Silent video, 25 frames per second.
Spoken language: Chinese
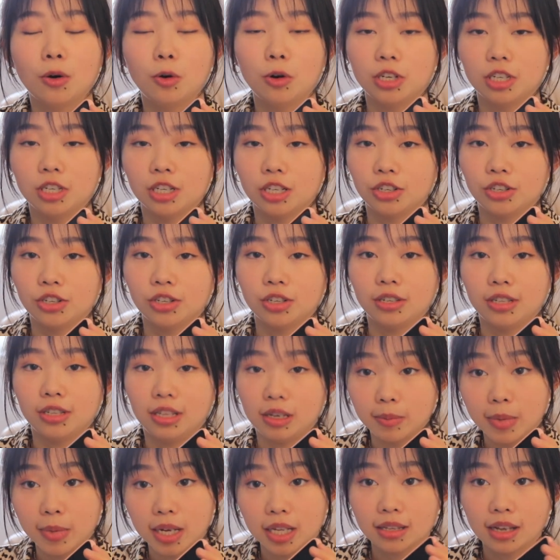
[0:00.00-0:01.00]
或者是
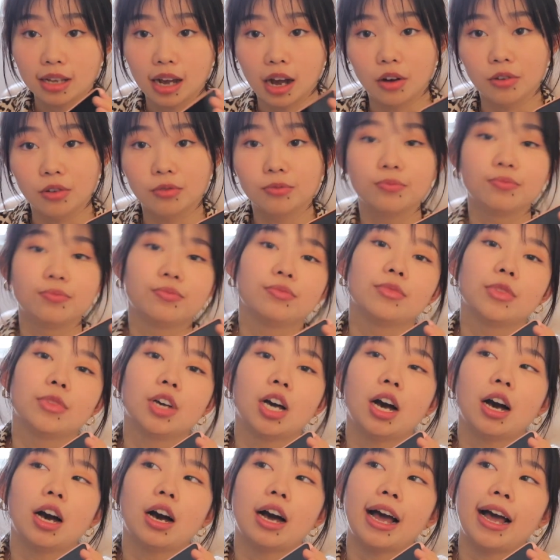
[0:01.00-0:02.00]
柠檬草，
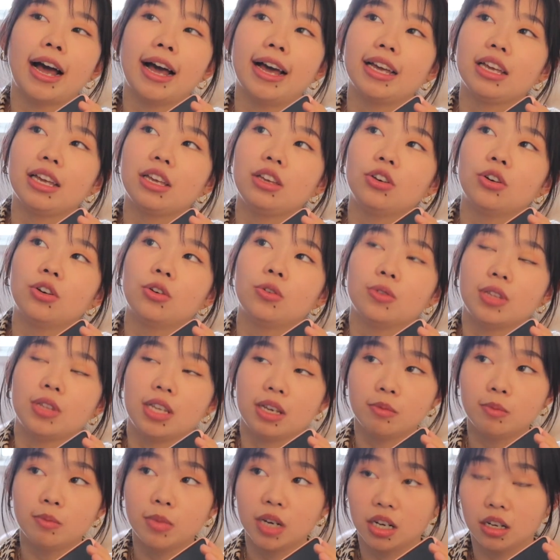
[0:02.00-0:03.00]
还有
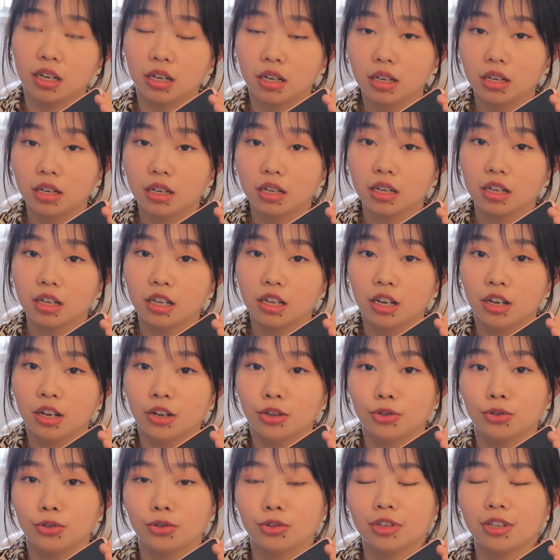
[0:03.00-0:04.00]
柠檬，
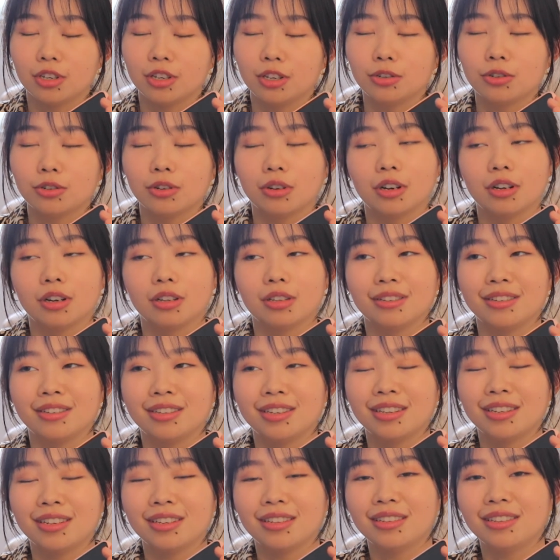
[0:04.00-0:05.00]
就是那种很
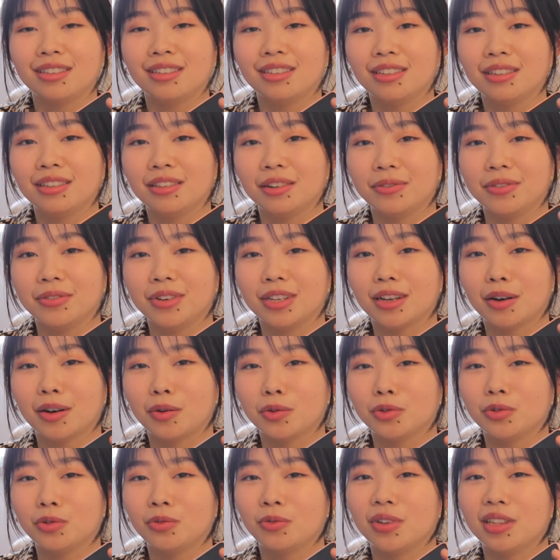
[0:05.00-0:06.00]
清新的味
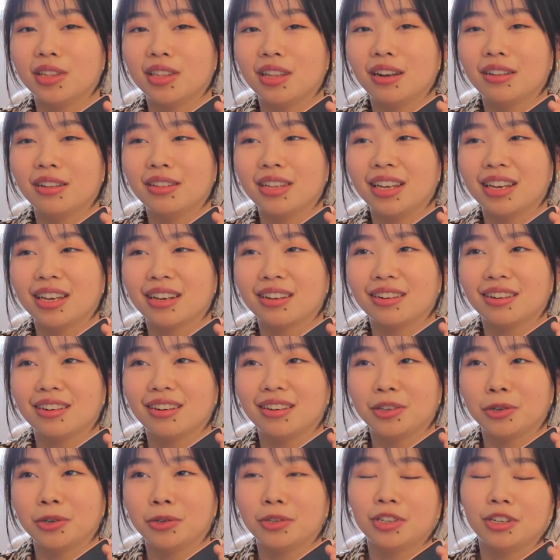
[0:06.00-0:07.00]
道。我就闻到那
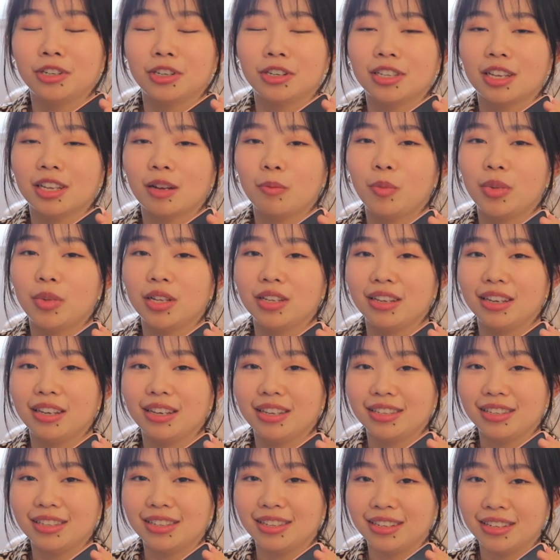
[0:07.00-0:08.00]
个，尤其是在
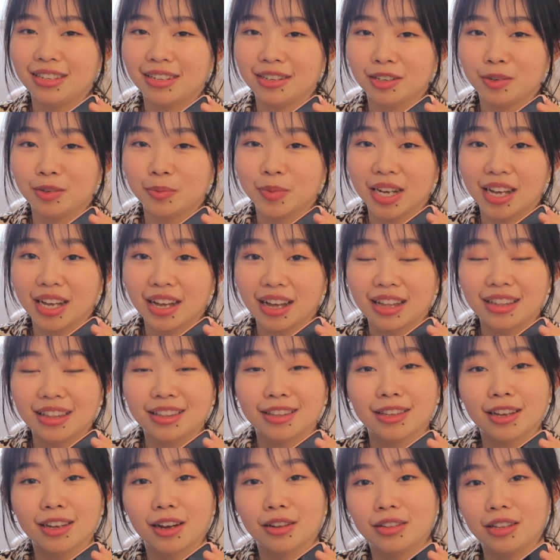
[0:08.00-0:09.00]
北京这么
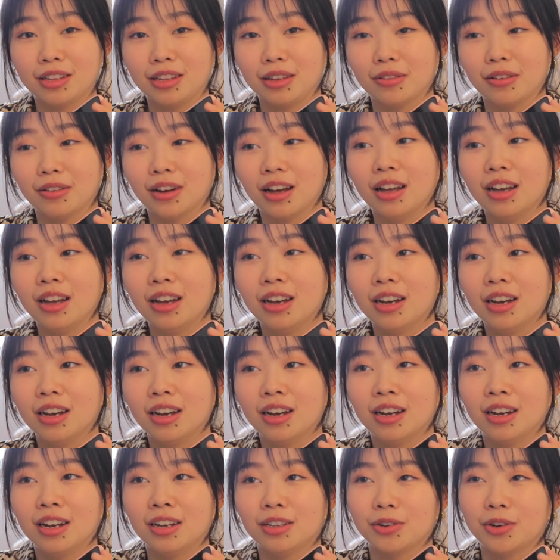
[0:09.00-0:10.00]
干燥的地方，
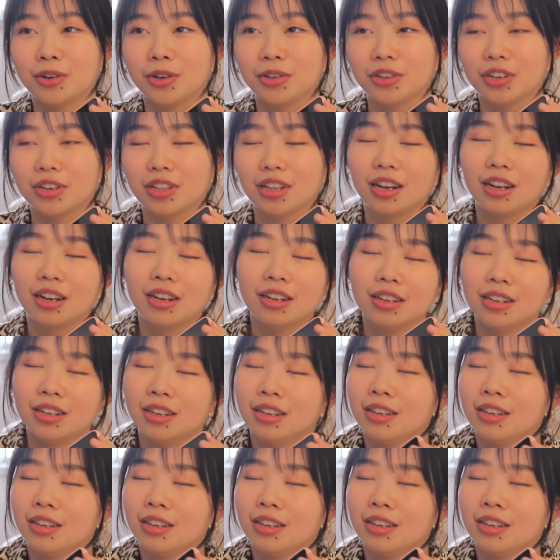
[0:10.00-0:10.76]
就会觉得